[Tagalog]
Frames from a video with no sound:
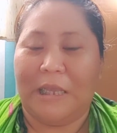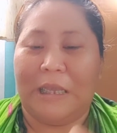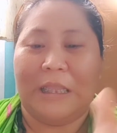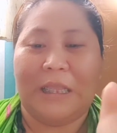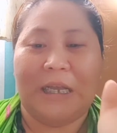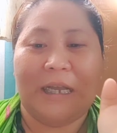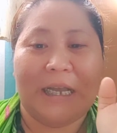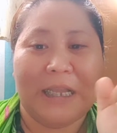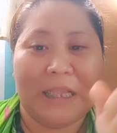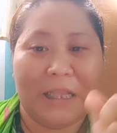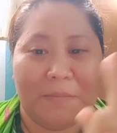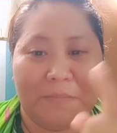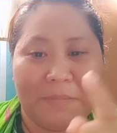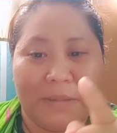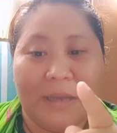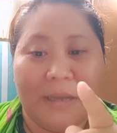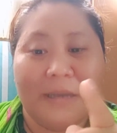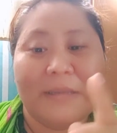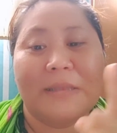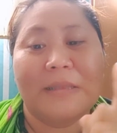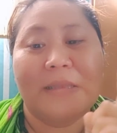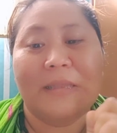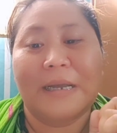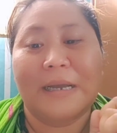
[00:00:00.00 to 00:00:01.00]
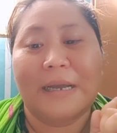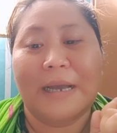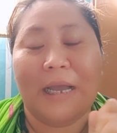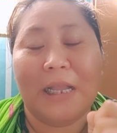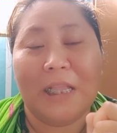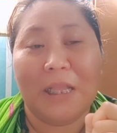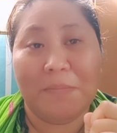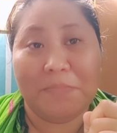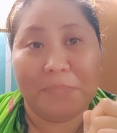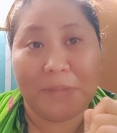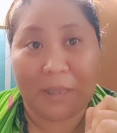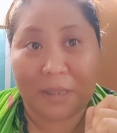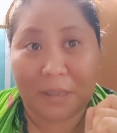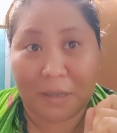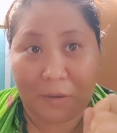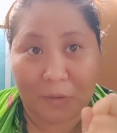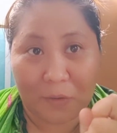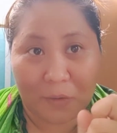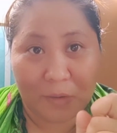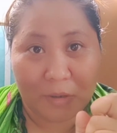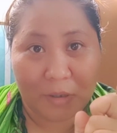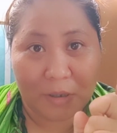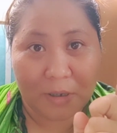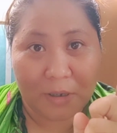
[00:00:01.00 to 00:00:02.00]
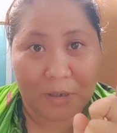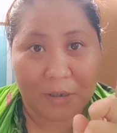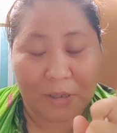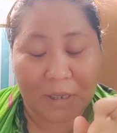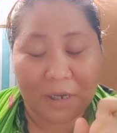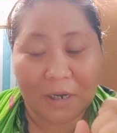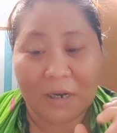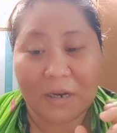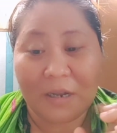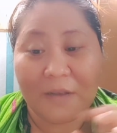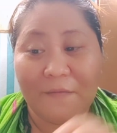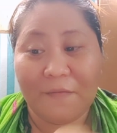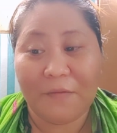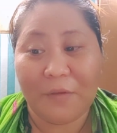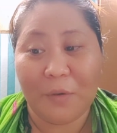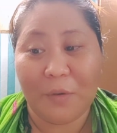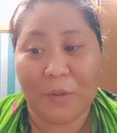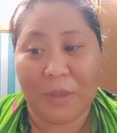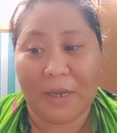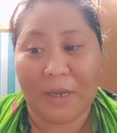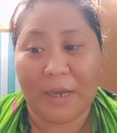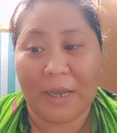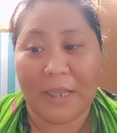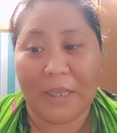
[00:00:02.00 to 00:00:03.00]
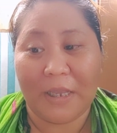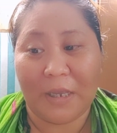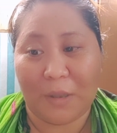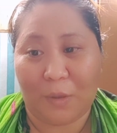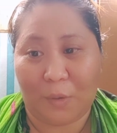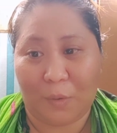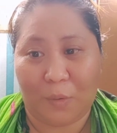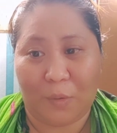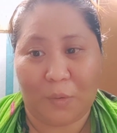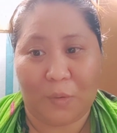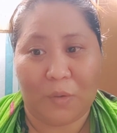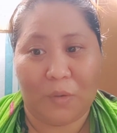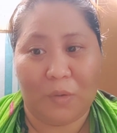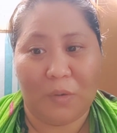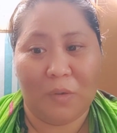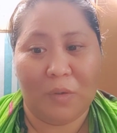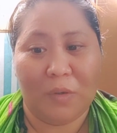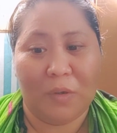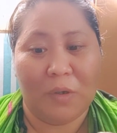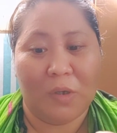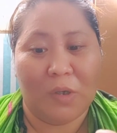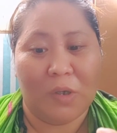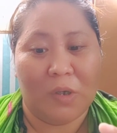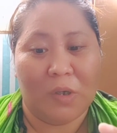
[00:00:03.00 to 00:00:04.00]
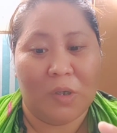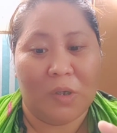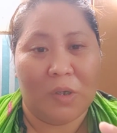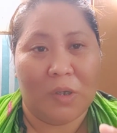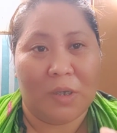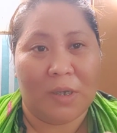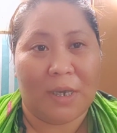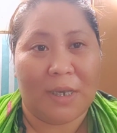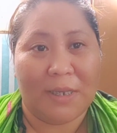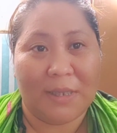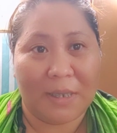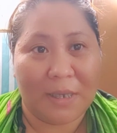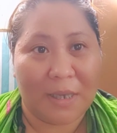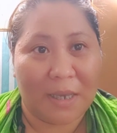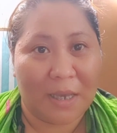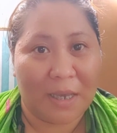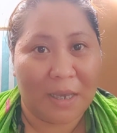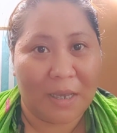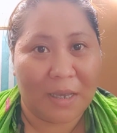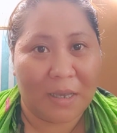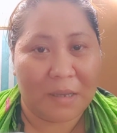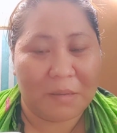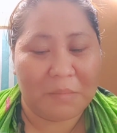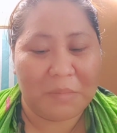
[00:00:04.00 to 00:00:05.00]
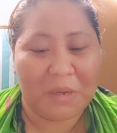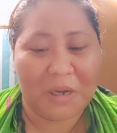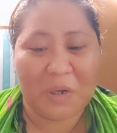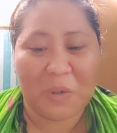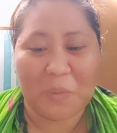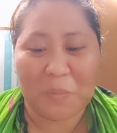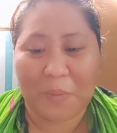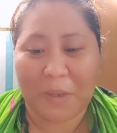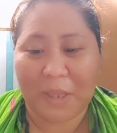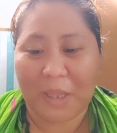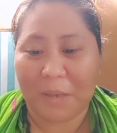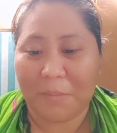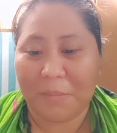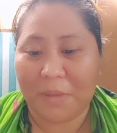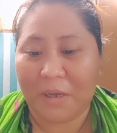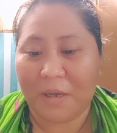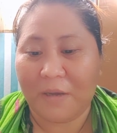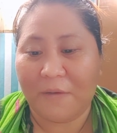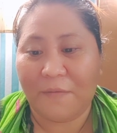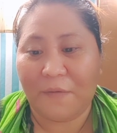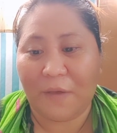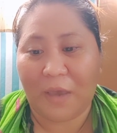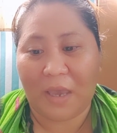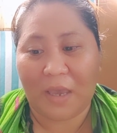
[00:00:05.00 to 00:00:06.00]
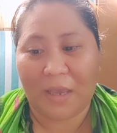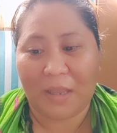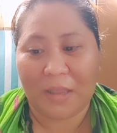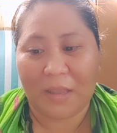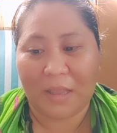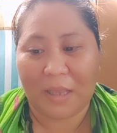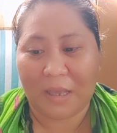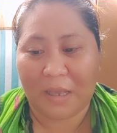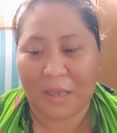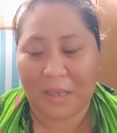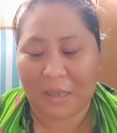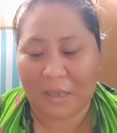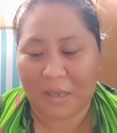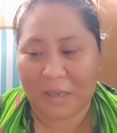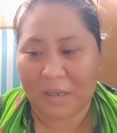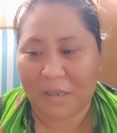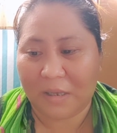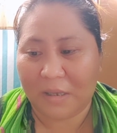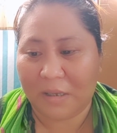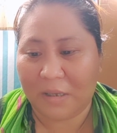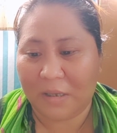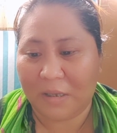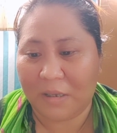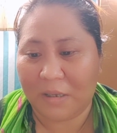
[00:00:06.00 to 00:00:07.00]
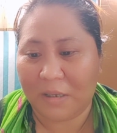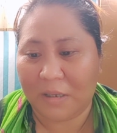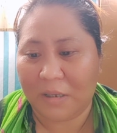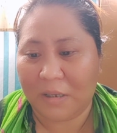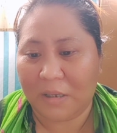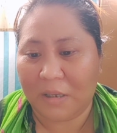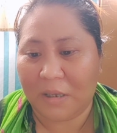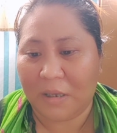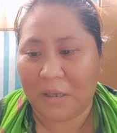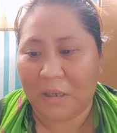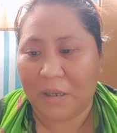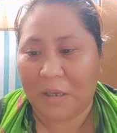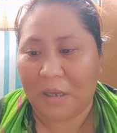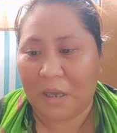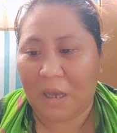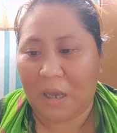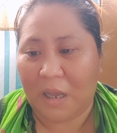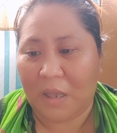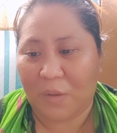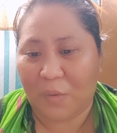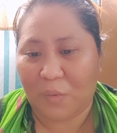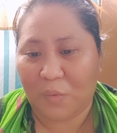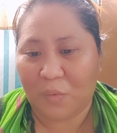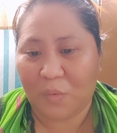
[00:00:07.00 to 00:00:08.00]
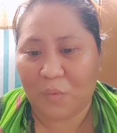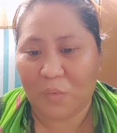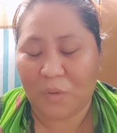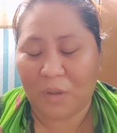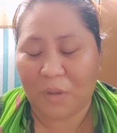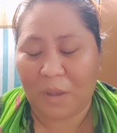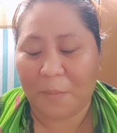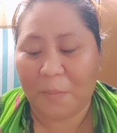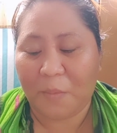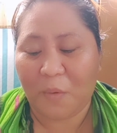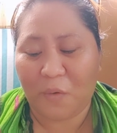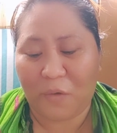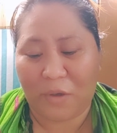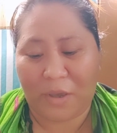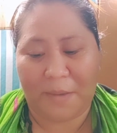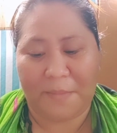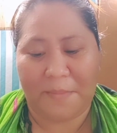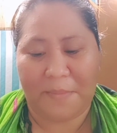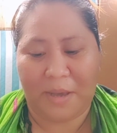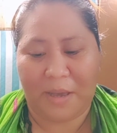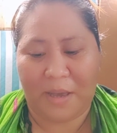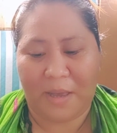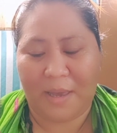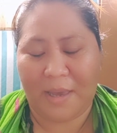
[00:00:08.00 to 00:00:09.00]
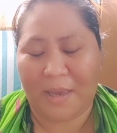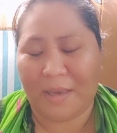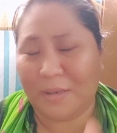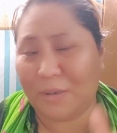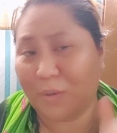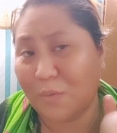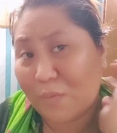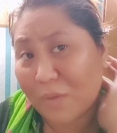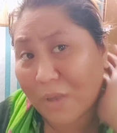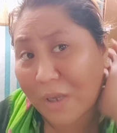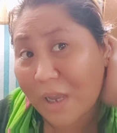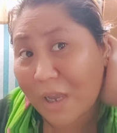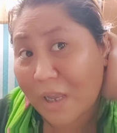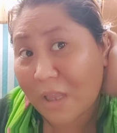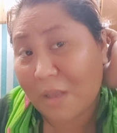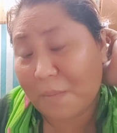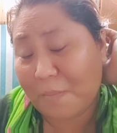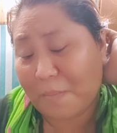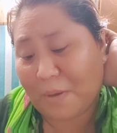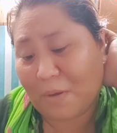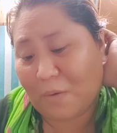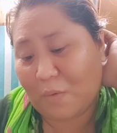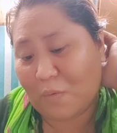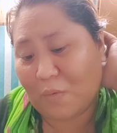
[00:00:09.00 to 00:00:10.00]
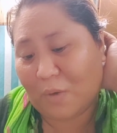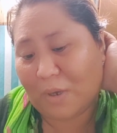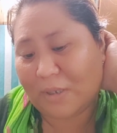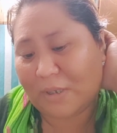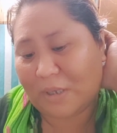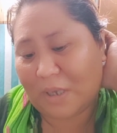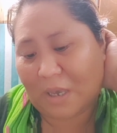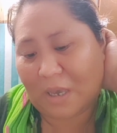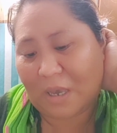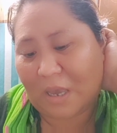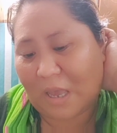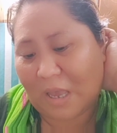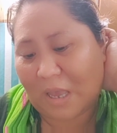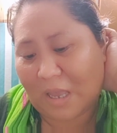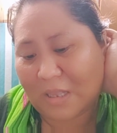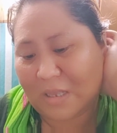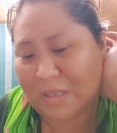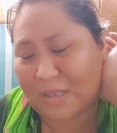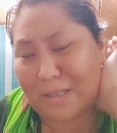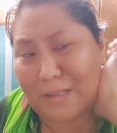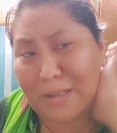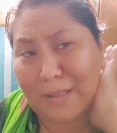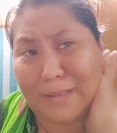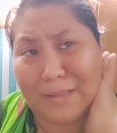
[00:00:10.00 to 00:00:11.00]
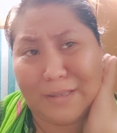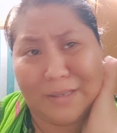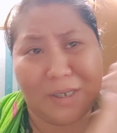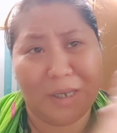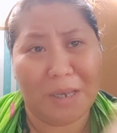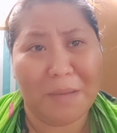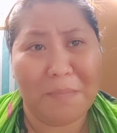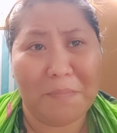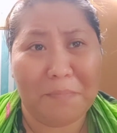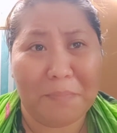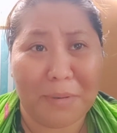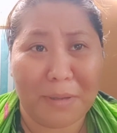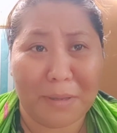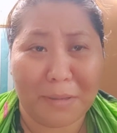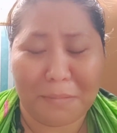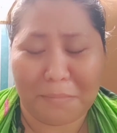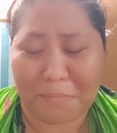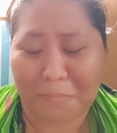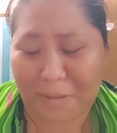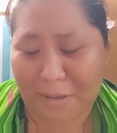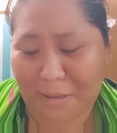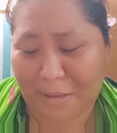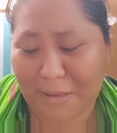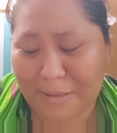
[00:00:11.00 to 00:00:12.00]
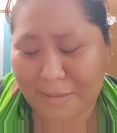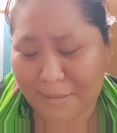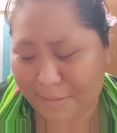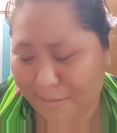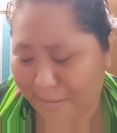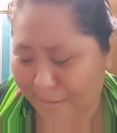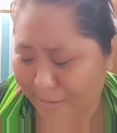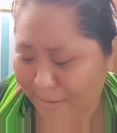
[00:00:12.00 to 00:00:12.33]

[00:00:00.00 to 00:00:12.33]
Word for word: Naghanap, ng, naghanap din ako ng, ng review na ganito. Kasi nga, meron pa lang mga fake na ano, na boya mic. So, naghanap ako kasi nga, ano, syempre, di ba?